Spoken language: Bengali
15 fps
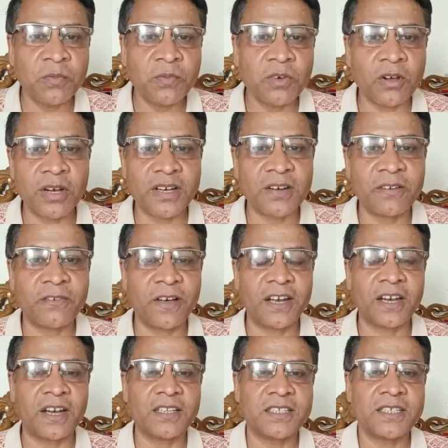কোয়ার্টার
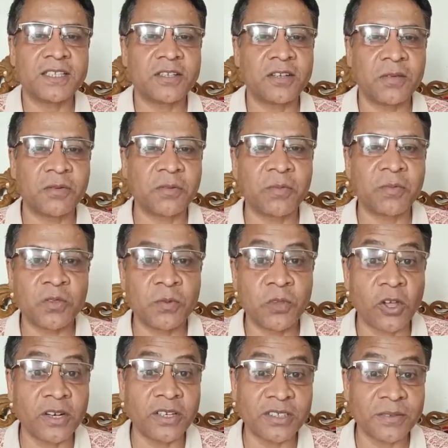ফাইনাল জিতলো এবং প্রথম
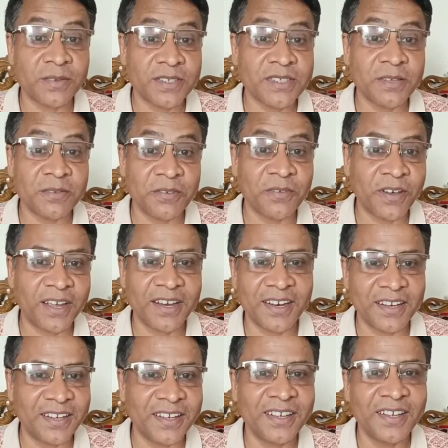দল হিসেবে
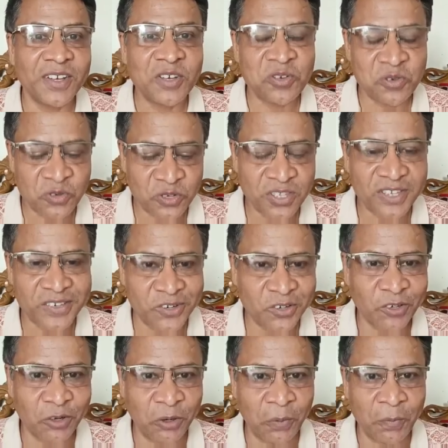সেমিফাইনালে উত্তীর্ণ হলো